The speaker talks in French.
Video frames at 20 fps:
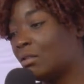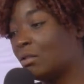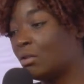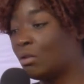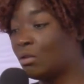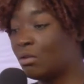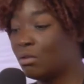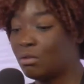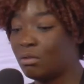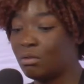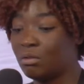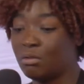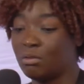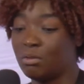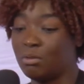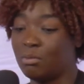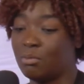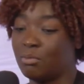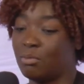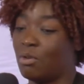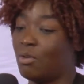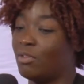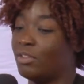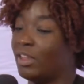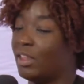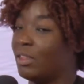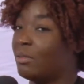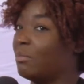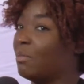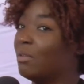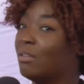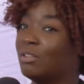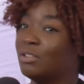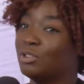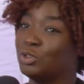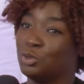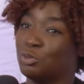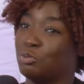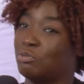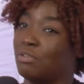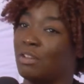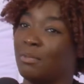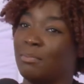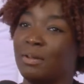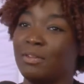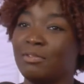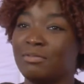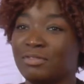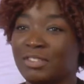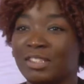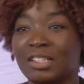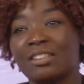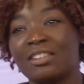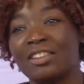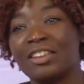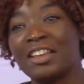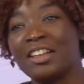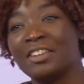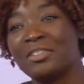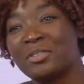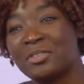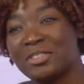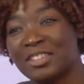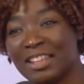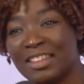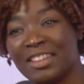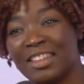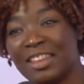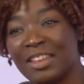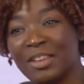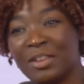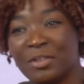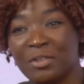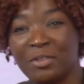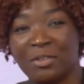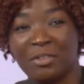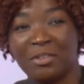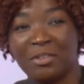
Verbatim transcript: euh, Honnêtement, je ne pourrais pas vous dire dans quelques années.